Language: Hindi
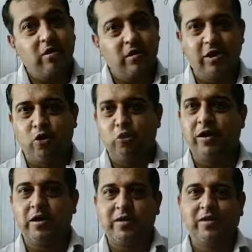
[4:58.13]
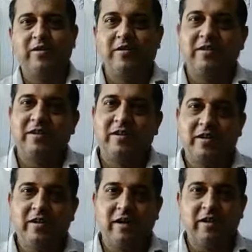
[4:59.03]
एक रुपया
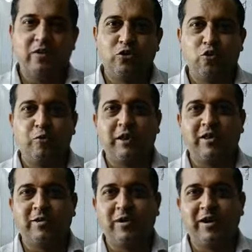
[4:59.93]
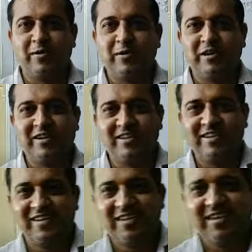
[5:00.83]
ठीक है दो रुपए कैसे बढ़ गए अभी
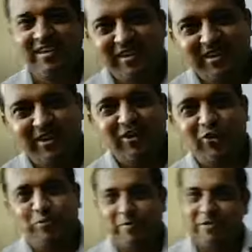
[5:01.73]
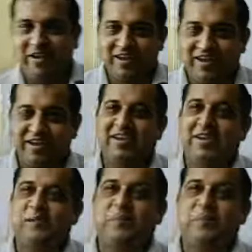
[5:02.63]
एक रुपए बढ़ गया ठीक है